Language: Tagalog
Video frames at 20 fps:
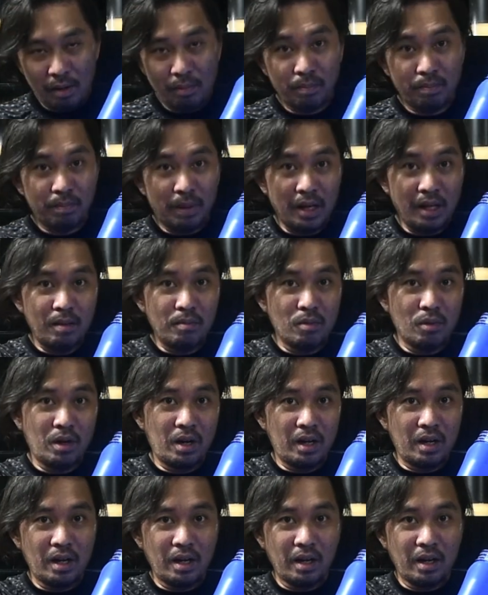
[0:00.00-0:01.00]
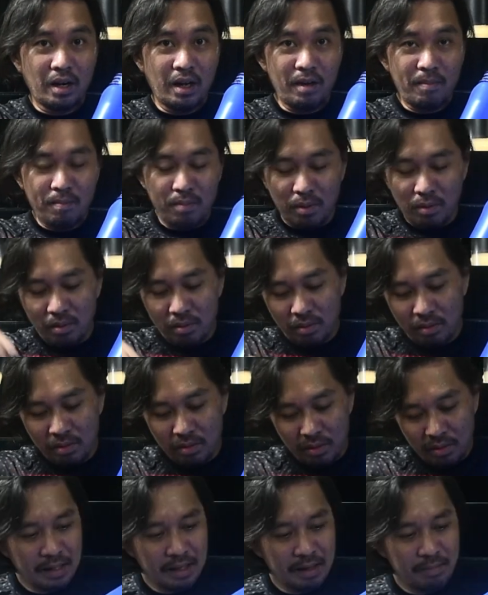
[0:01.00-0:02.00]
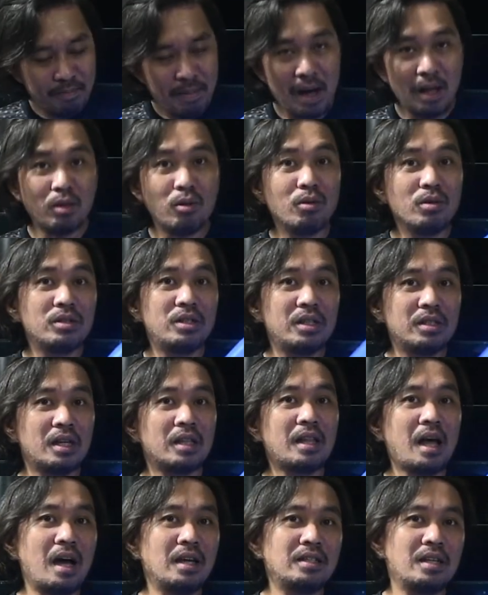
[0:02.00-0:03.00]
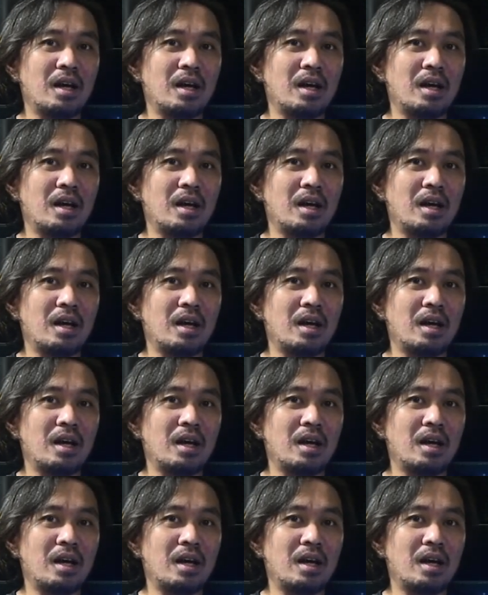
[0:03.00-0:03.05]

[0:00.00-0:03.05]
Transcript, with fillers: mapalit mo kanang gripo ipatong si sa taas